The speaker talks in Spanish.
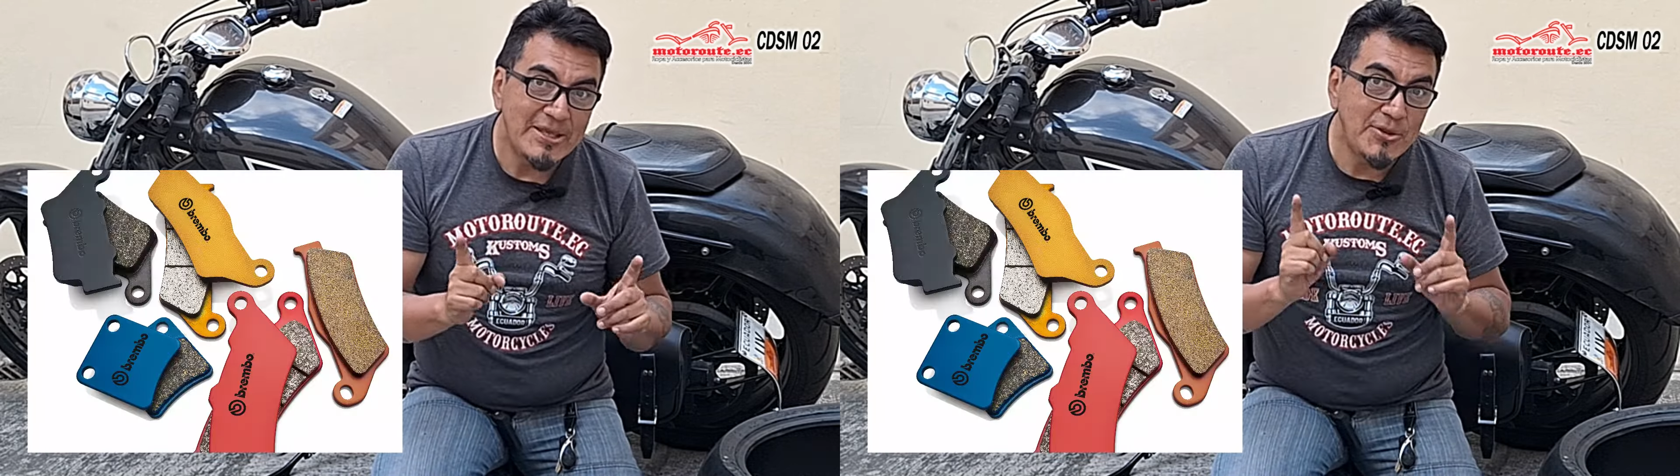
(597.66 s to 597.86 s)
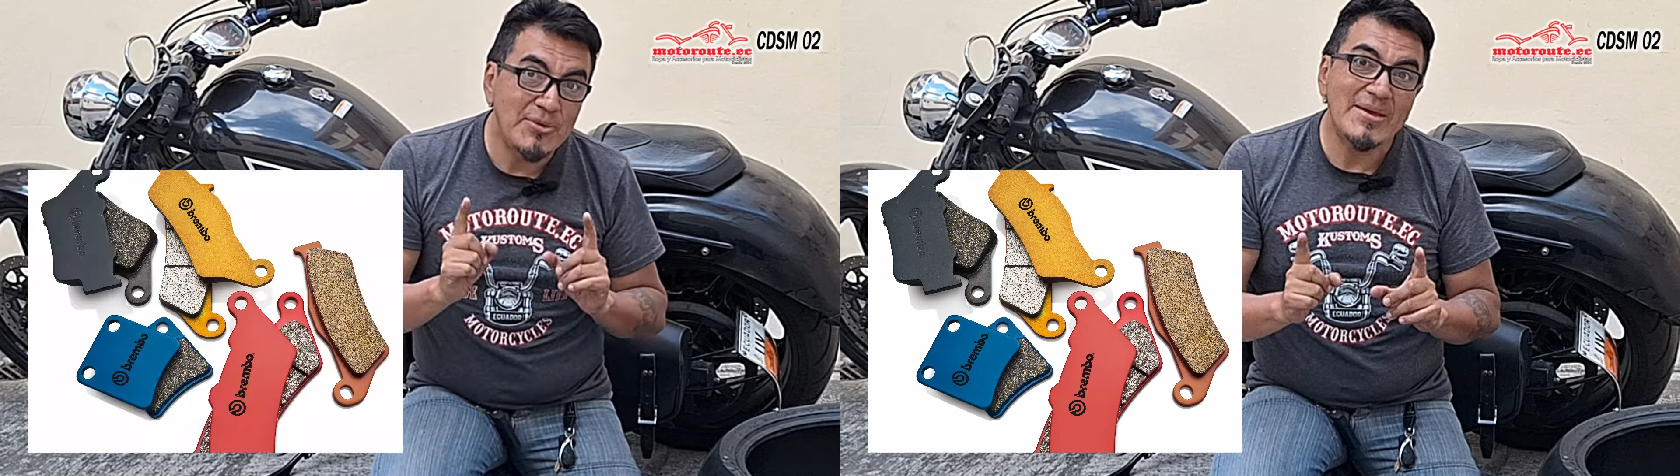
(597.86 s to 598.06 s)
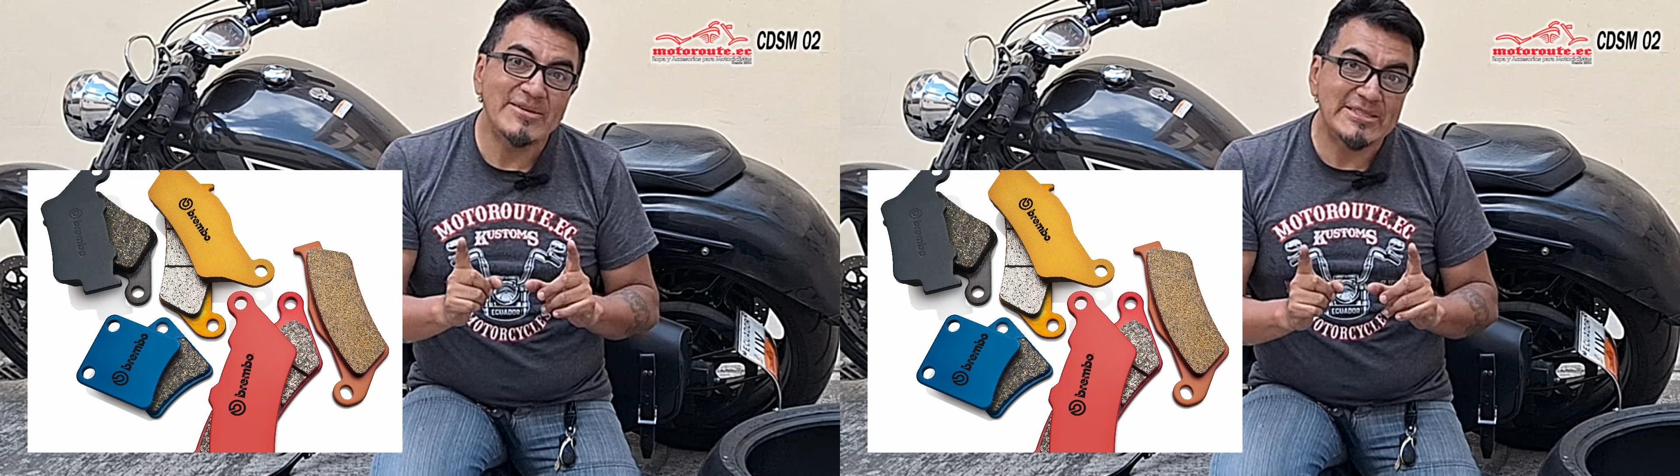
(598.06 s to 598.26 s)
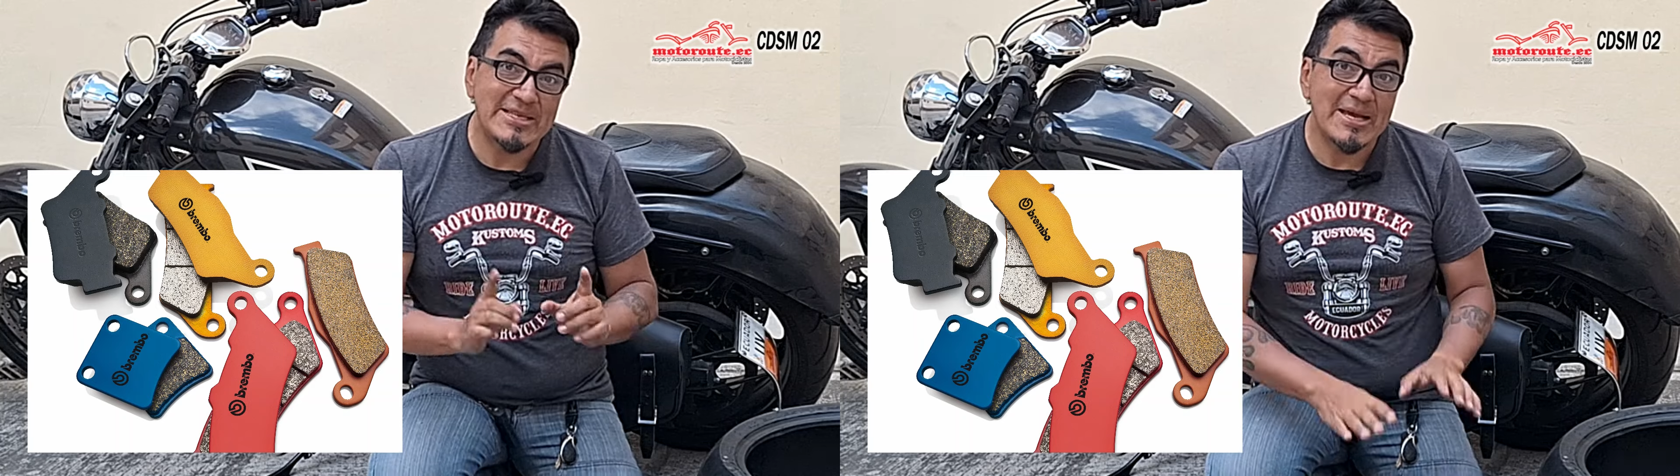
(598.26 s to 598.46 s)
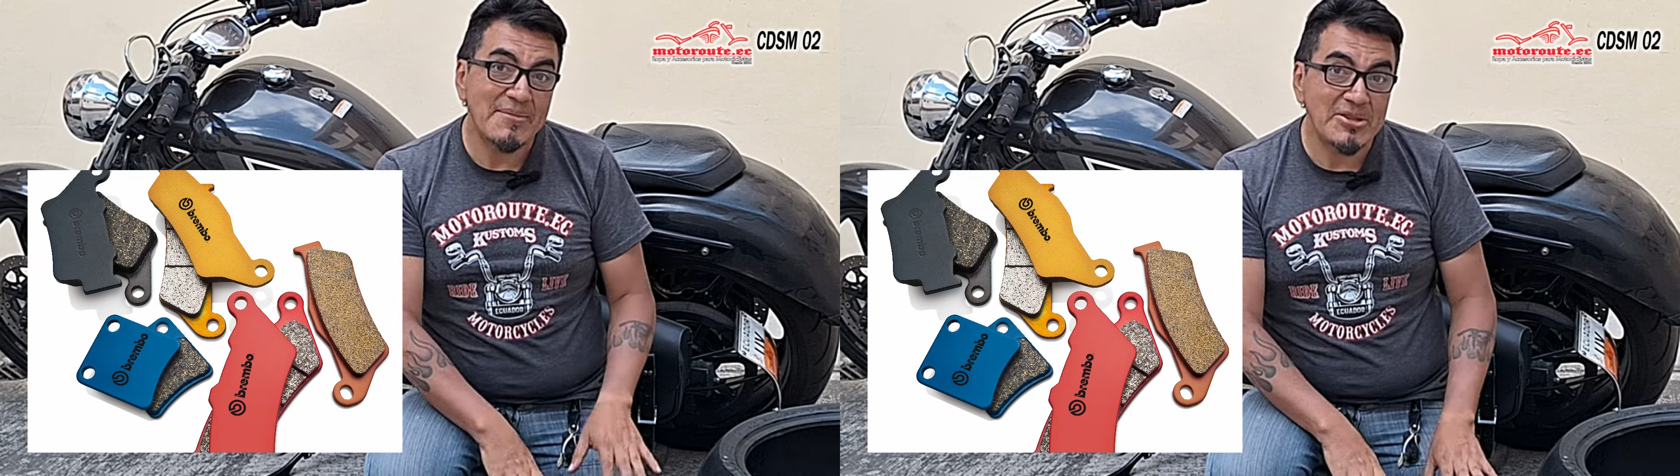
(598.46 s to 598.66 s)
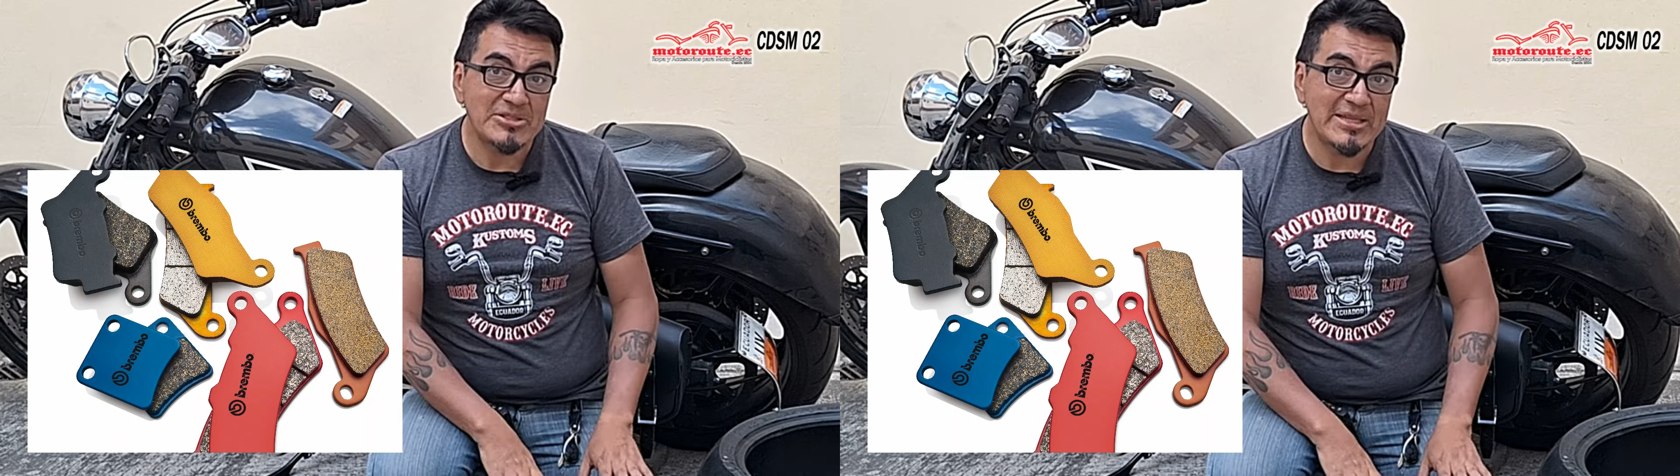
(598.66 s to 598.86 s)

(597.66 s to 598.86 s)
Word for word: y una vez que están cambiando